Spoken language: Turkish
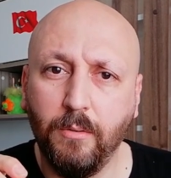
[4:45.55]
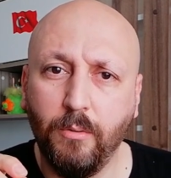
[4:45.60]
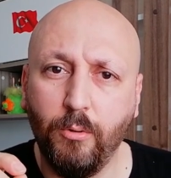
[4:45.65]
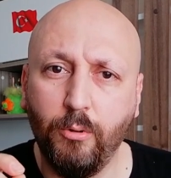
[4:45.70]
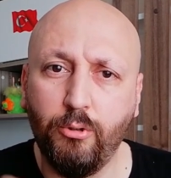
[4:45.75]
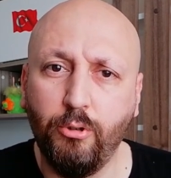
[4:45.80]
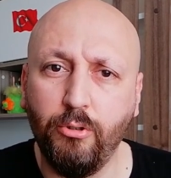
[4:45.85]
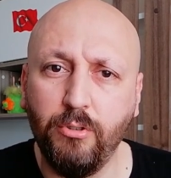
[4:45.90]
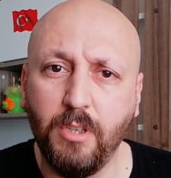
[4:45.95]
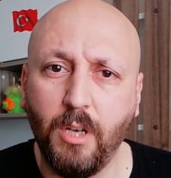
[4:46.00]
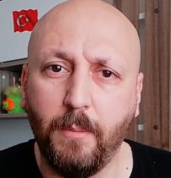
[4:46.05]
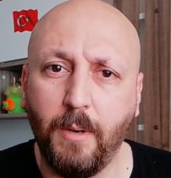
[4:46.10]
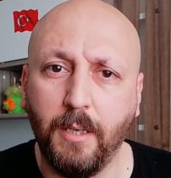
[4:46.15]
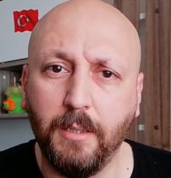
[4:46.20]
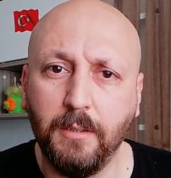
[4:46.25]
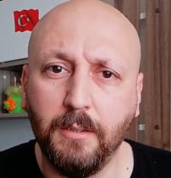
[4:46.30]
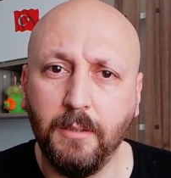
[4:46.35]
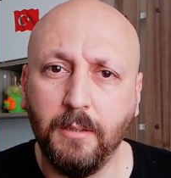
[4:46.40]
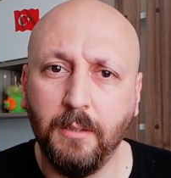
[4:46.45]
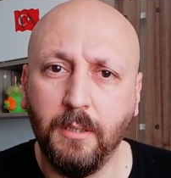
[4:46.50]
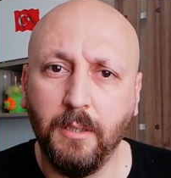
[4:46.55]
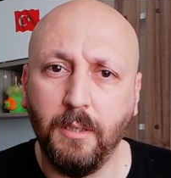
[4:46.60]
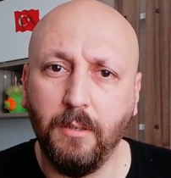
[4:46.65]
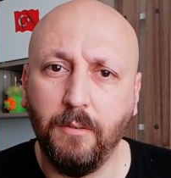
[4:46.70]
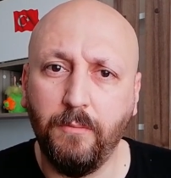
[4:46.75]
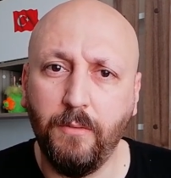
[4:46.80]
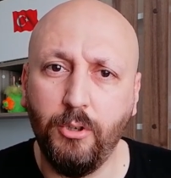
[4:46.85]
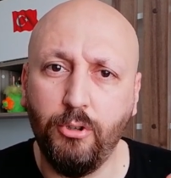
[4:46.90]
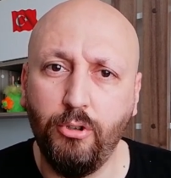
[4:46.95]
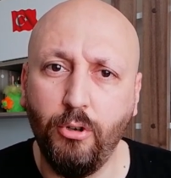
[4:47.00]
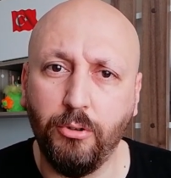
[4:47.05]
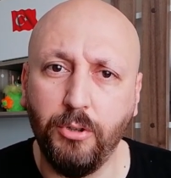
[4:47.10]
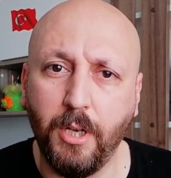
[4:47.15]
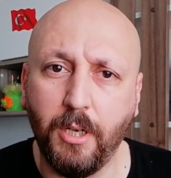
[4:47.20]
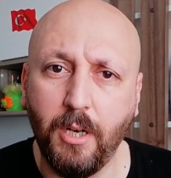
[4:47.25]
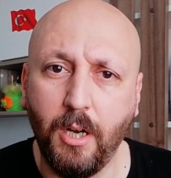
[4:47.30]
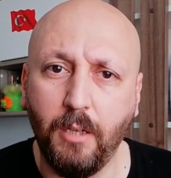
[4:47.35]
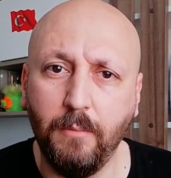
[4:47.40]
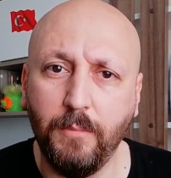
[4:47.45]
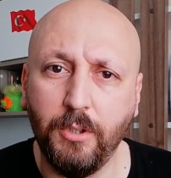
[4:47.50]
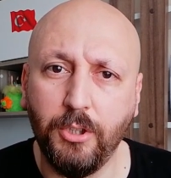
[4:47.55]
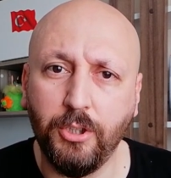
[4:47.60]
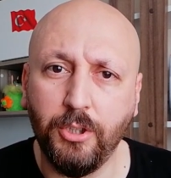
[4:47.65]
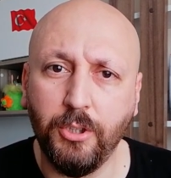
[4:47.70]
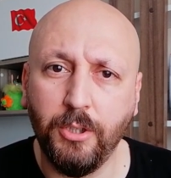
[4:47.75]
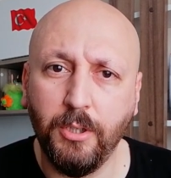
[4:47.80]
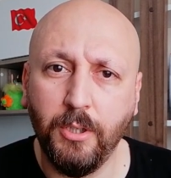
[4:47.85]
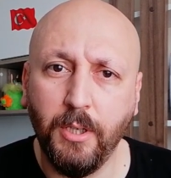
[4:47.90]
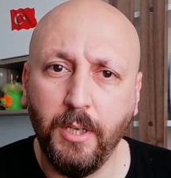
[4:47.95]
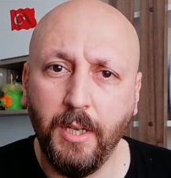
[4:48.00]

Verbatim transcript: uzun zaman vizyonda kalmış,